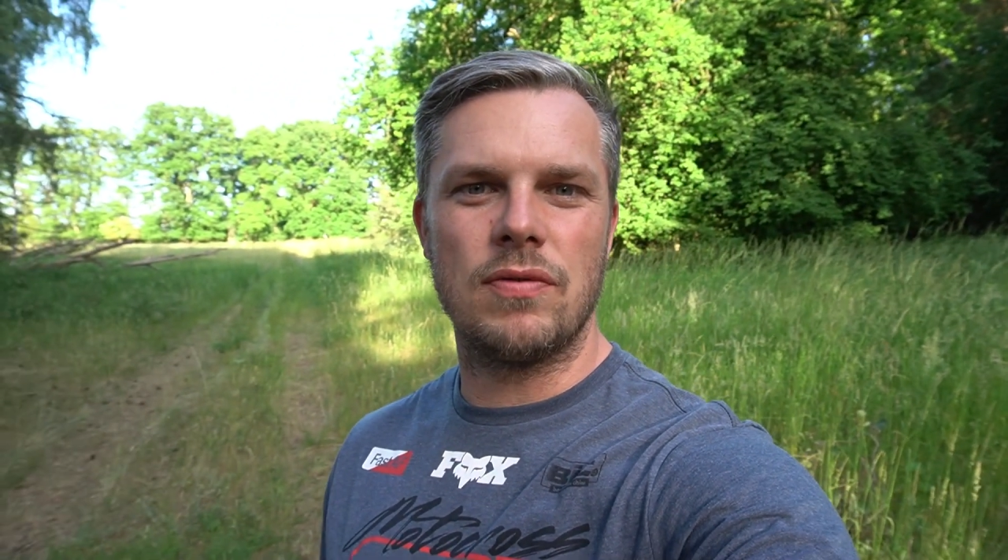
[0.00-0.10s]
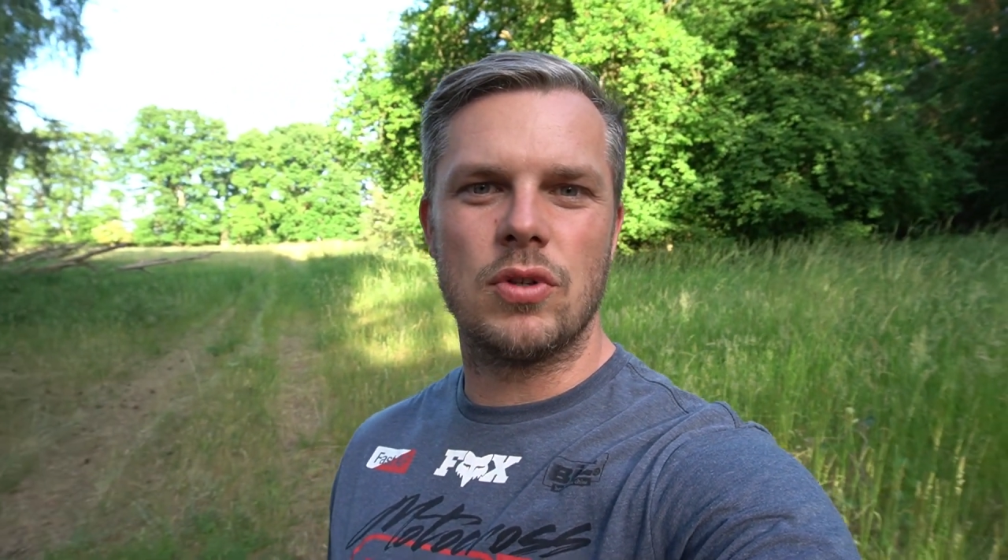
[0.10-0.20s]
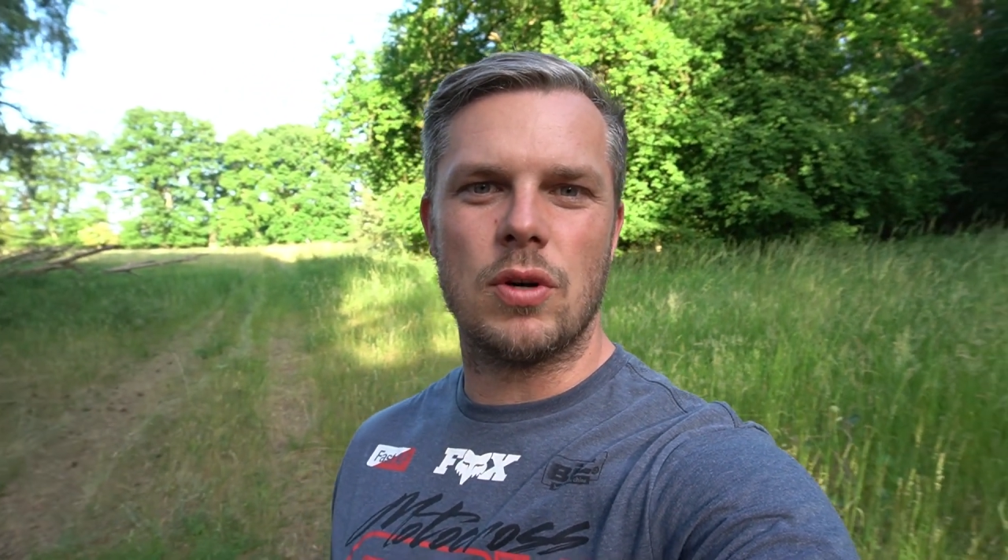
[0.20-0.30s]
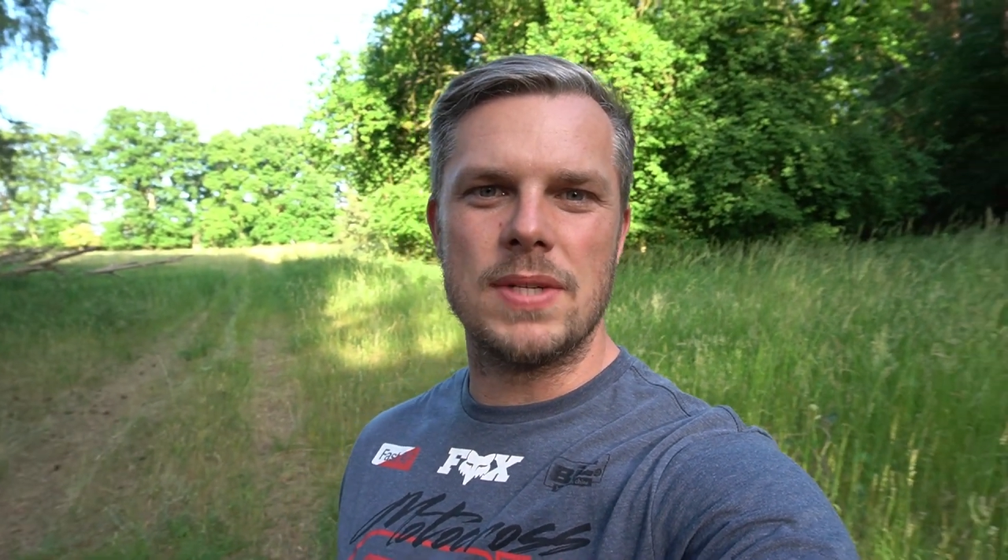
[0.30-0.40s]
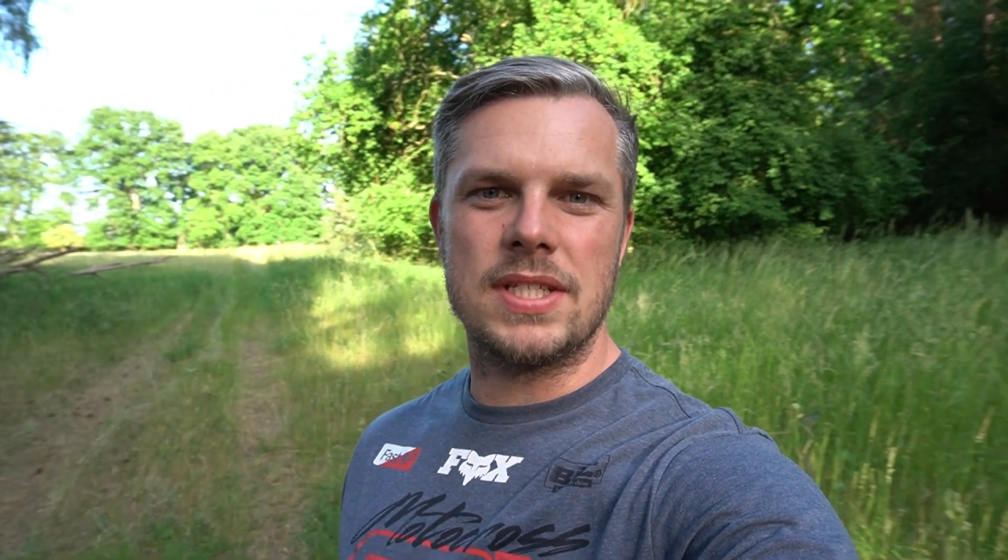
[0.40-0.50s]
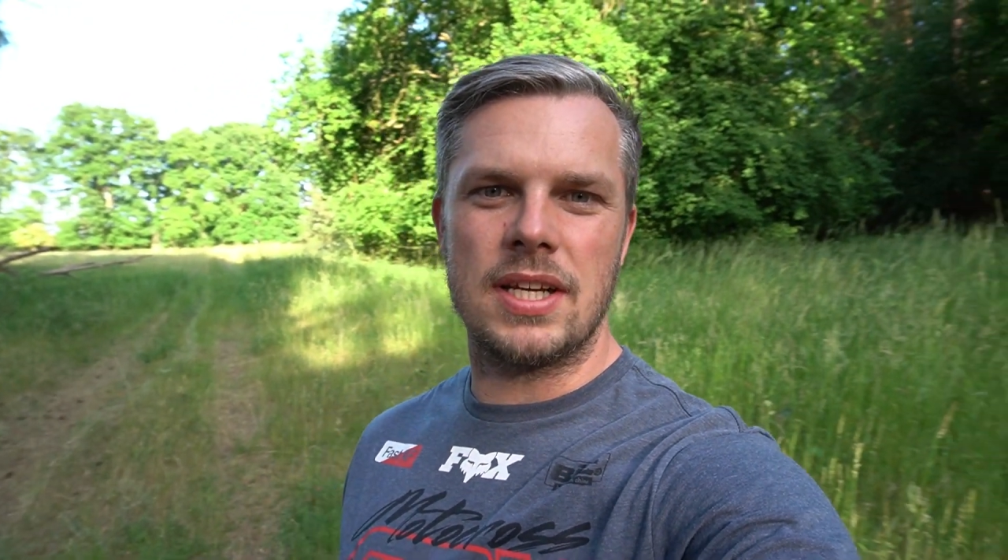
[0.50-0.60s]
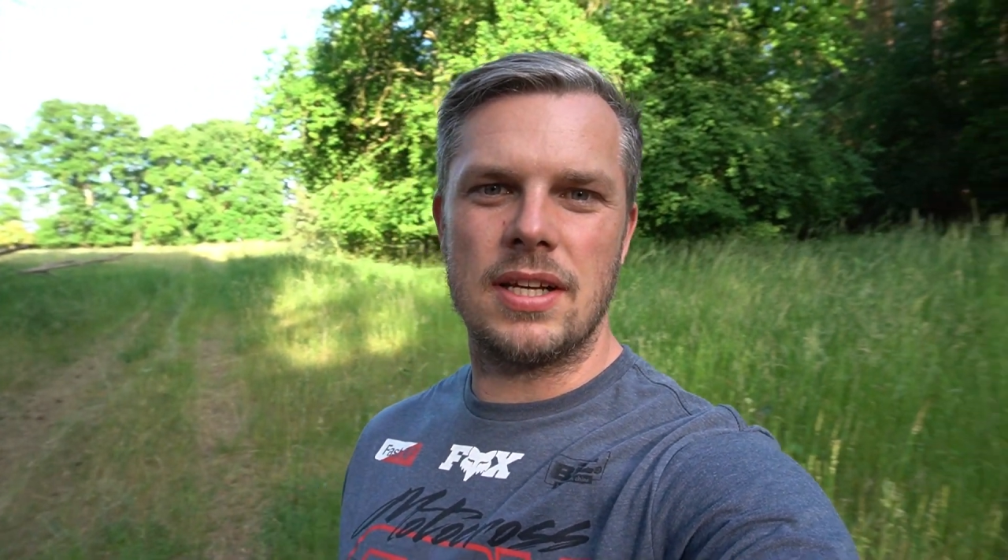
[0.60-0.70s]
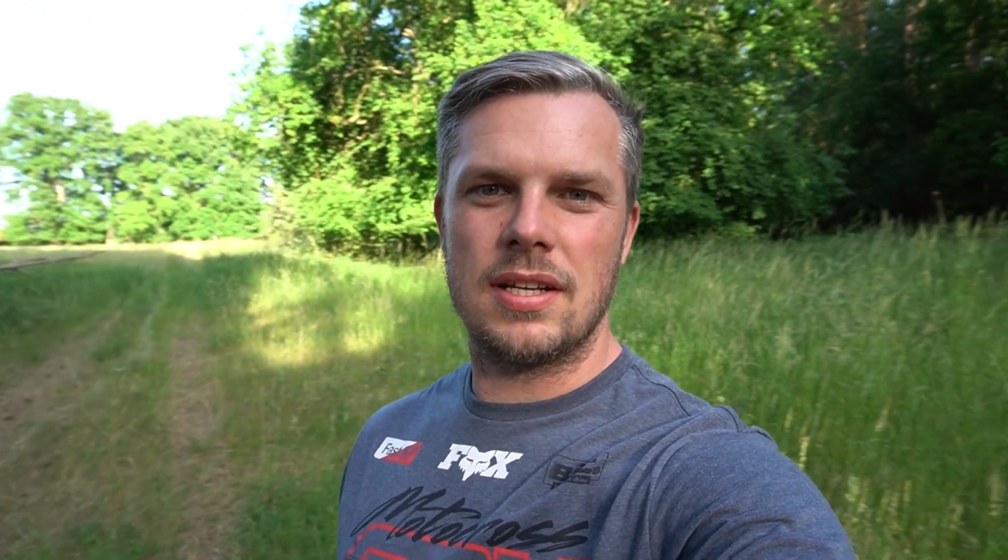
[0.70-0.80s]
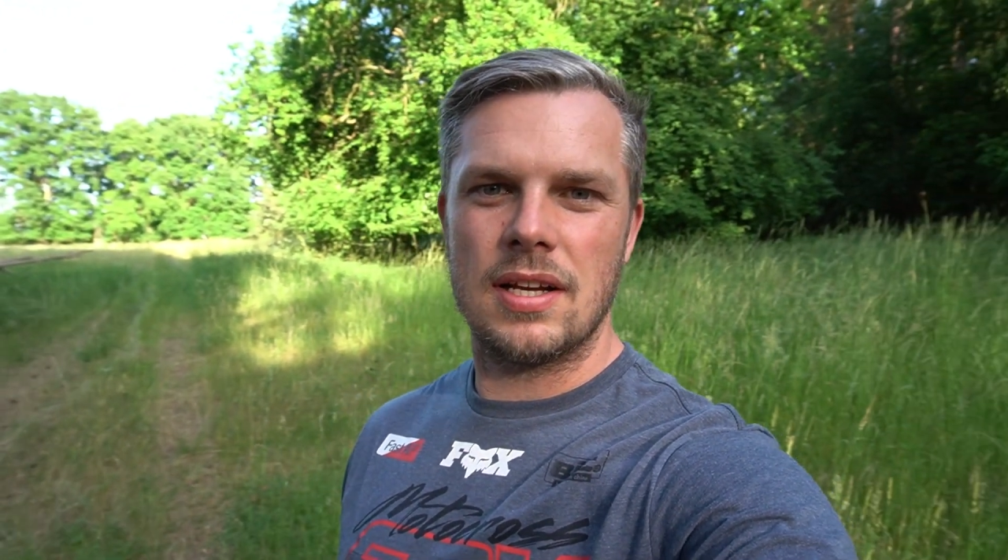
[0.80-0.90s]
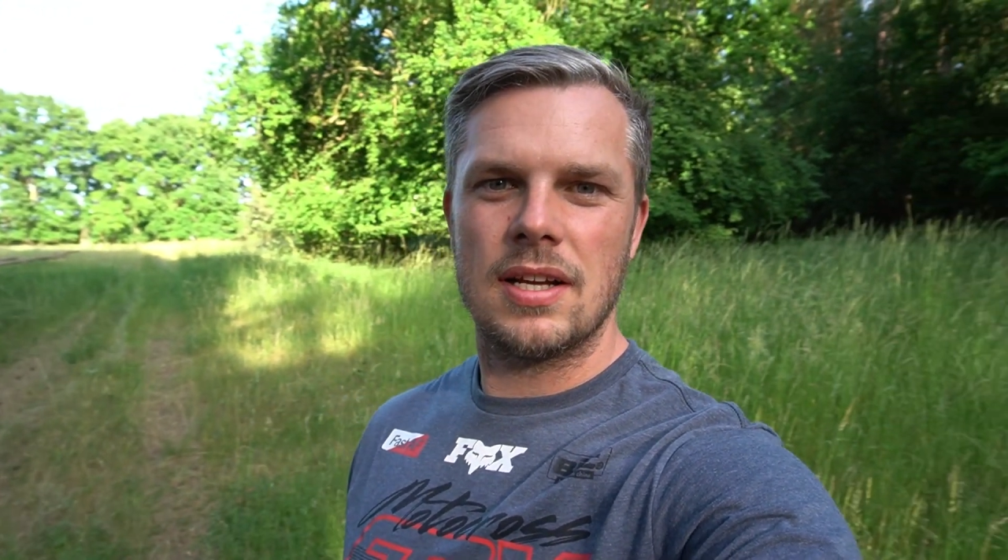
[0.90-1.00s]
worum es
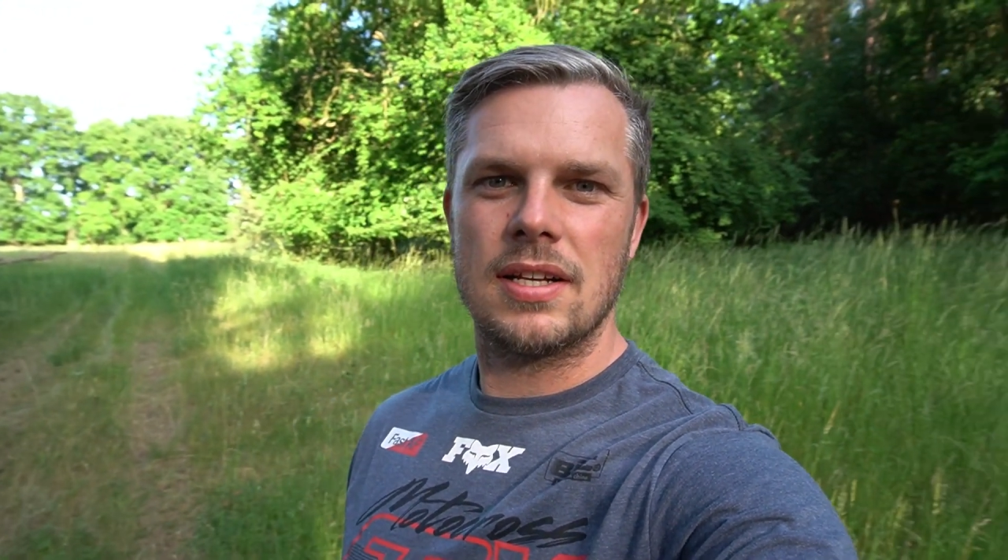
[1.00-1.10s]
geht,